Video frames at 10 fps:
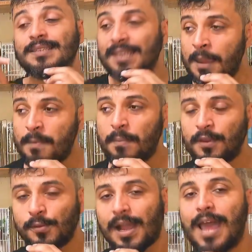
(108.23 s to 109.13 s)
sempre
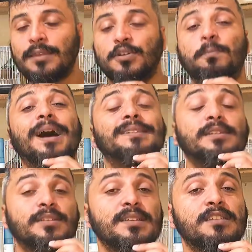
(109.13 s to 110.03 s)
pendurado. Os
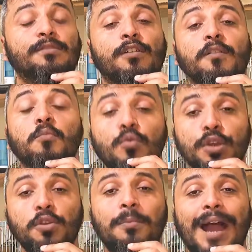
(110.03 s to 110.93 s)
pássaros desenvolvem
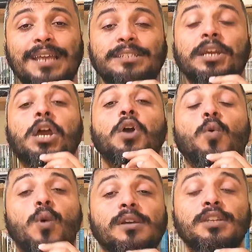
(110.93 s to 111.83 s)
muito mais
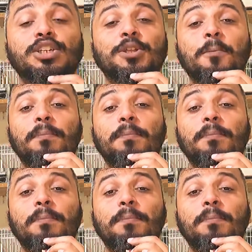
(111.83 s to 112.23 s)
quando estão